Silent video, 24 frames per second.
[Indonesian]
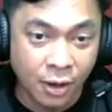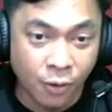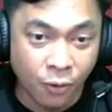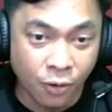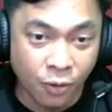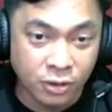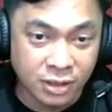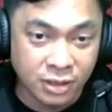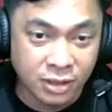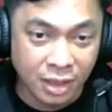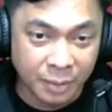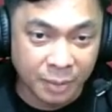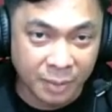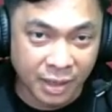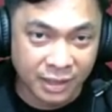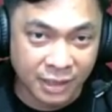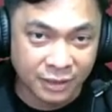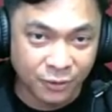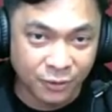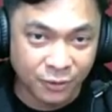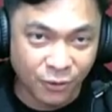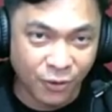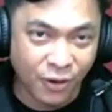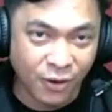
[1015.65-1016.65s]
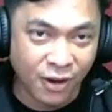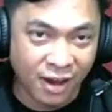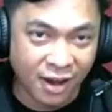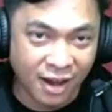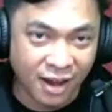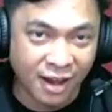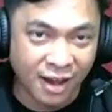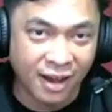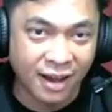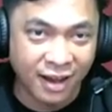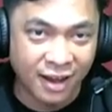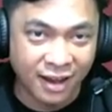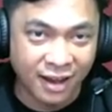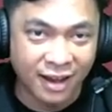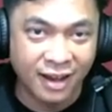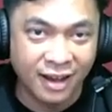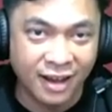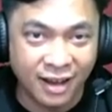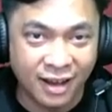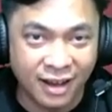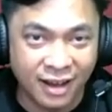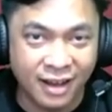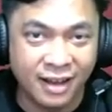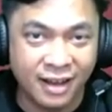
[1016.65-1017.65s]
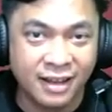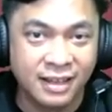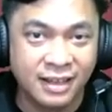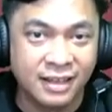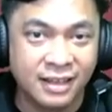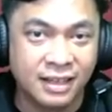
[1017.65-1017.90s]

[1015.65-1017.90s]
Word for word: Oh, selamat. Oh, ah, ah, ah.